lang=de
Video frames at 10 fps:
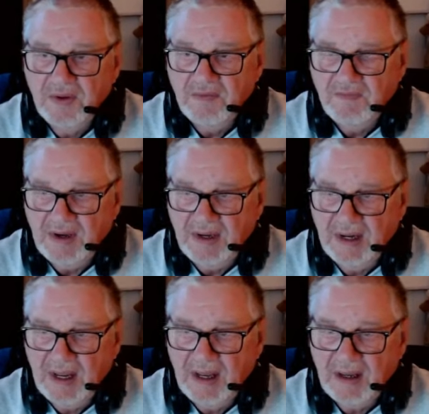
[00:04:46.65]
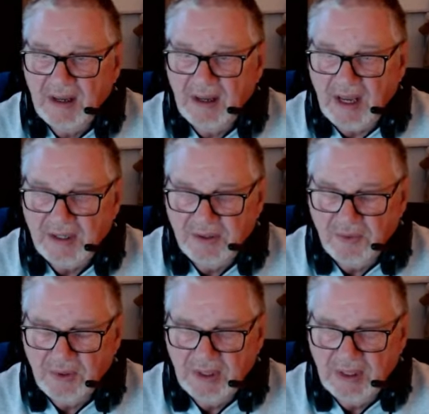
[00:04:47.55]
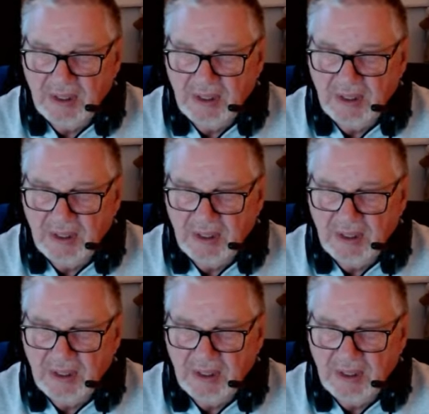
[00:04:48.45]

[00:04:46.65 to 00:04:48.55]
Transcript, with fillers: wenn ihr Rechnungen